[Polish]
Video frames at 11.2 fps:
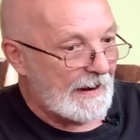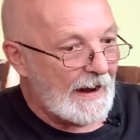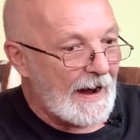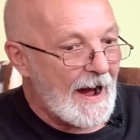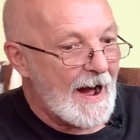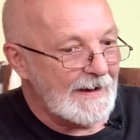
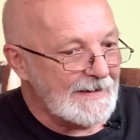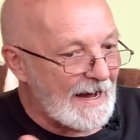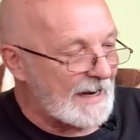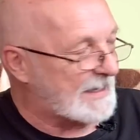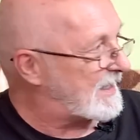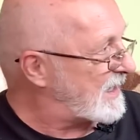a
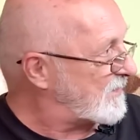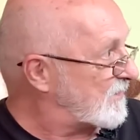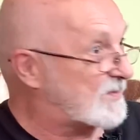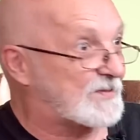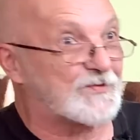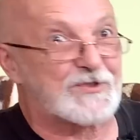nagle
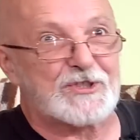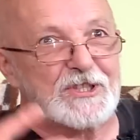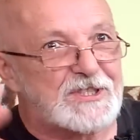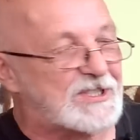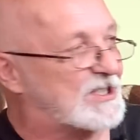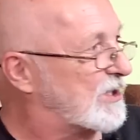
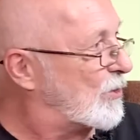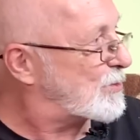wszyscy go